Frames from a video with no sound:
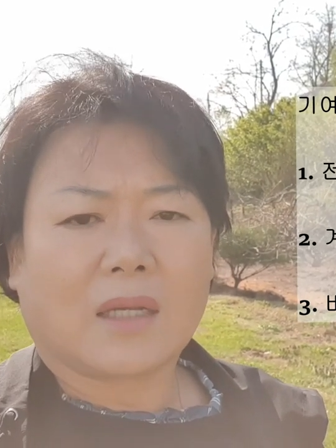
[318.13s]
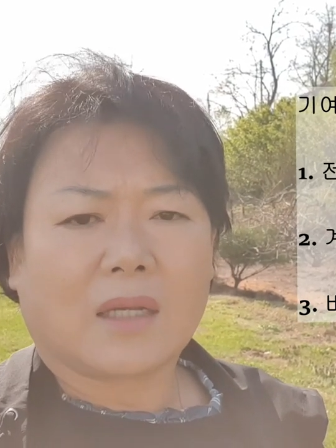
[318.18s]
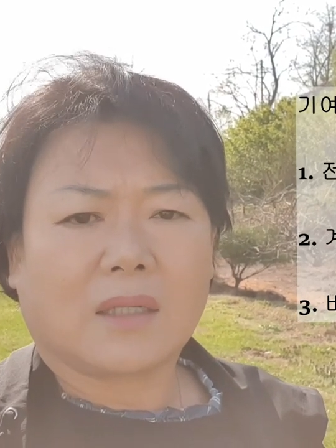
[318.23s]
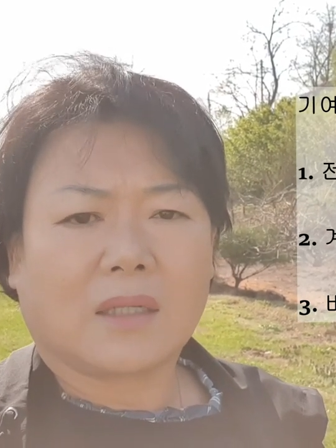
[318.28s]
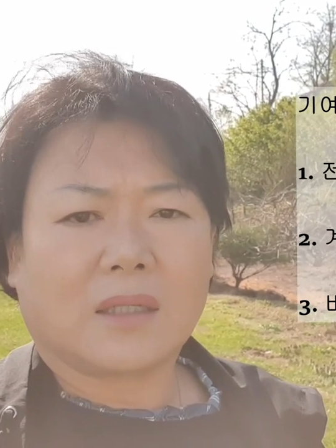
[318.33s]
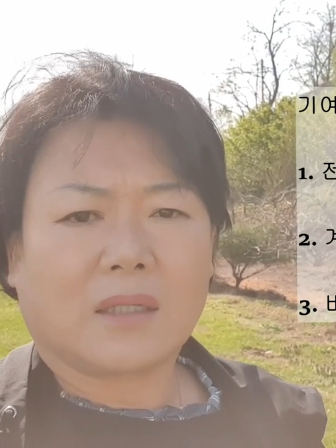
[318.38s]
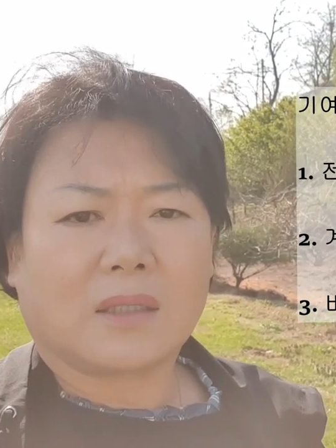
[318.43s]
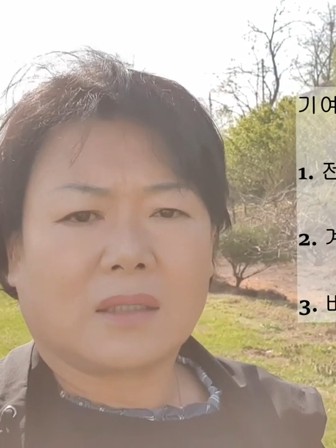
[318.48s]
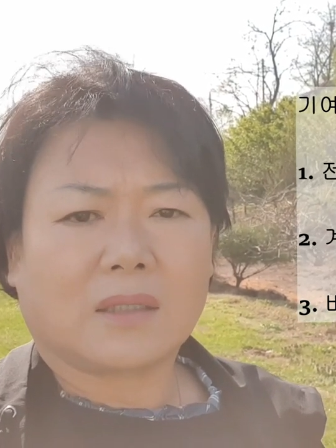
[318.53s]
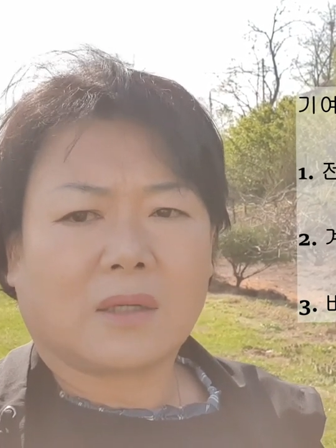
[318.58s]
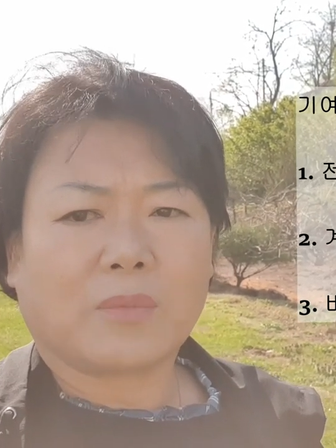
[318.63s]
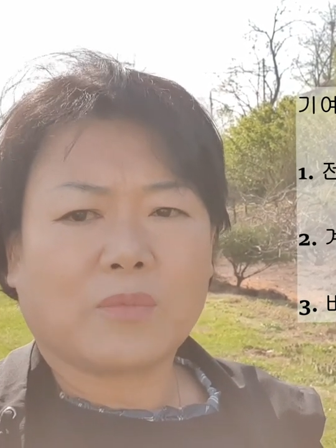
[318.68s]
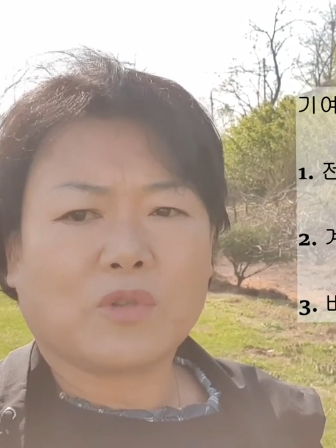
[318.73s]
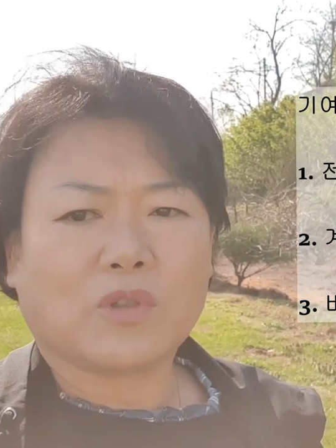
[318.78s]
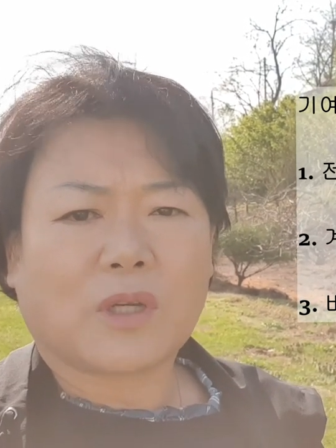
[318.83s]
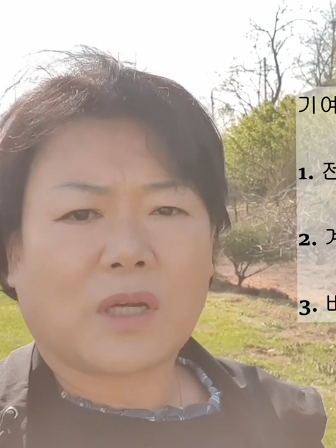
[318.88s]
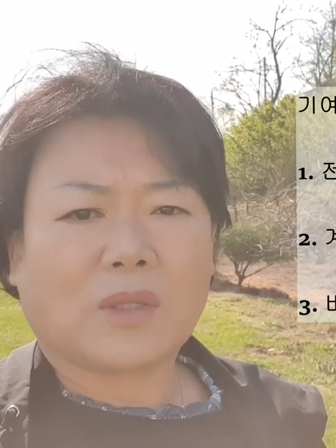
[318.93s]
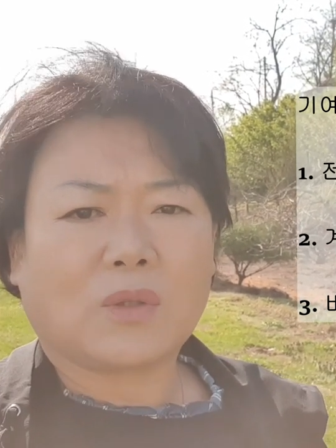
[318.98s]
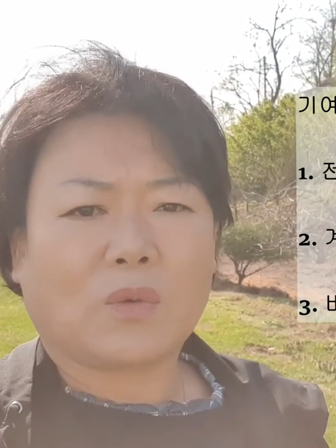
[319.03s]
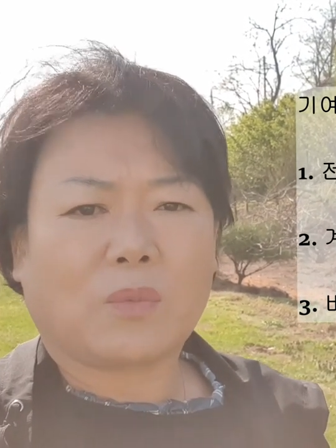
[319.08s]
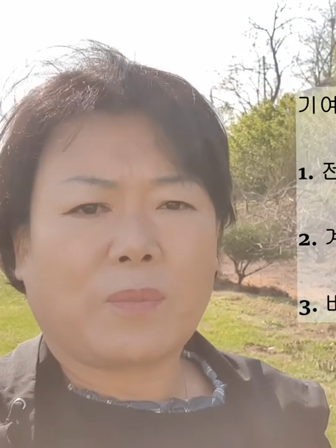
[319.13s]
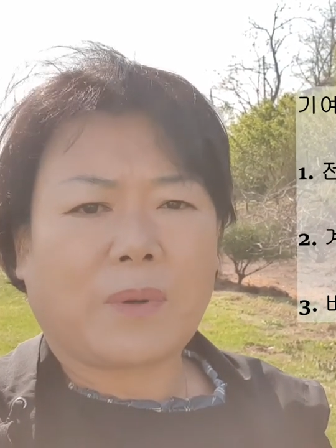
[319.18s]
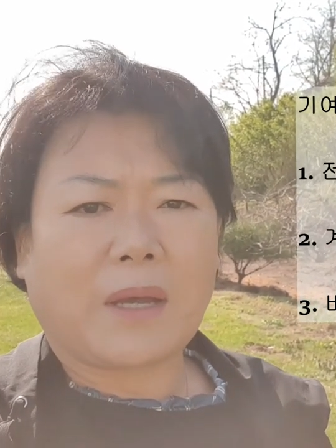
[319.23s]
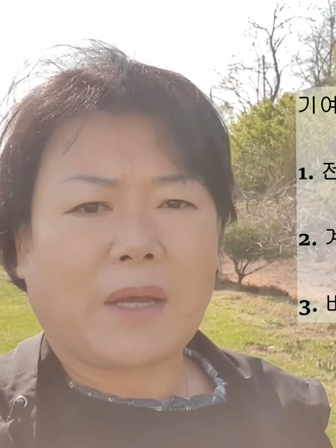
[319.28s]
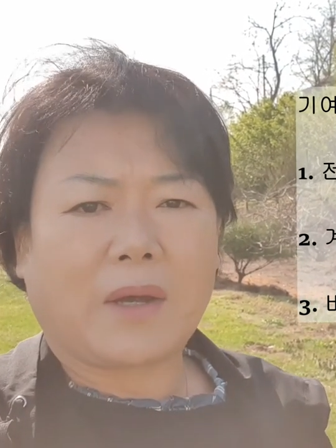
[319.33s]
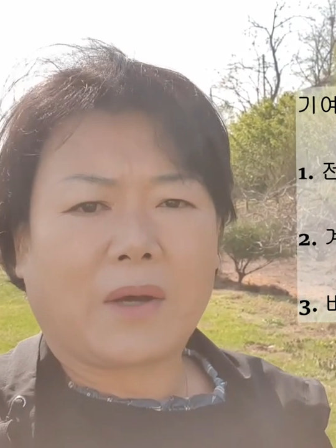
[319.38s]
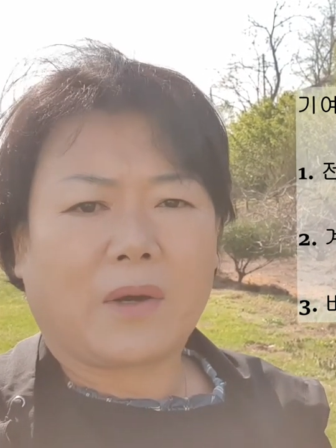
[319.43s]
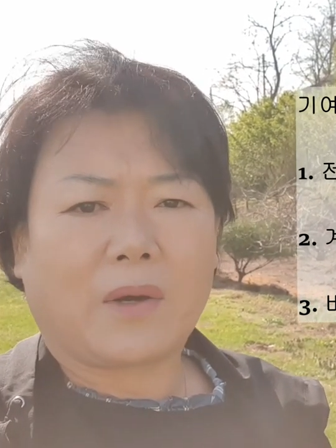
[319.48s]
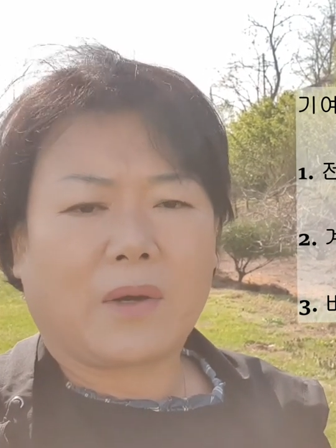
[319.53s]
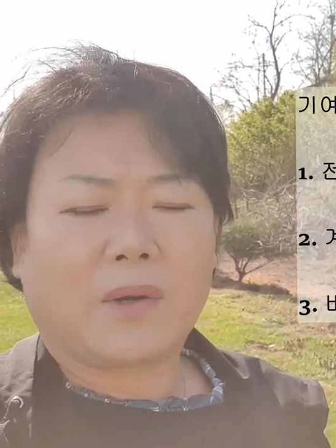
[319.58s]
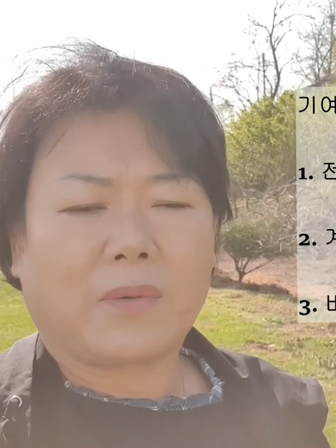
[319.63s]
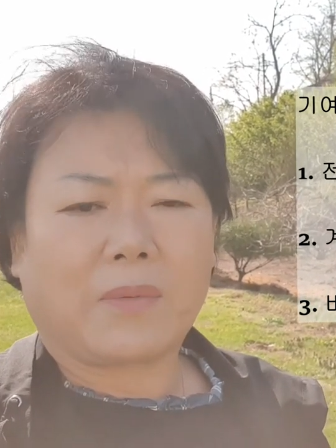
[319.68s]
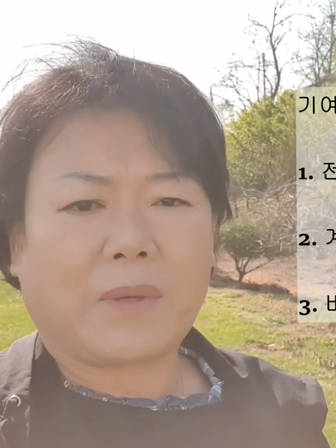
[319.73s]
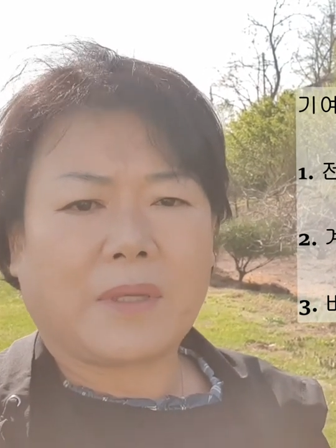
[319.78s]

그 점수가 높아요.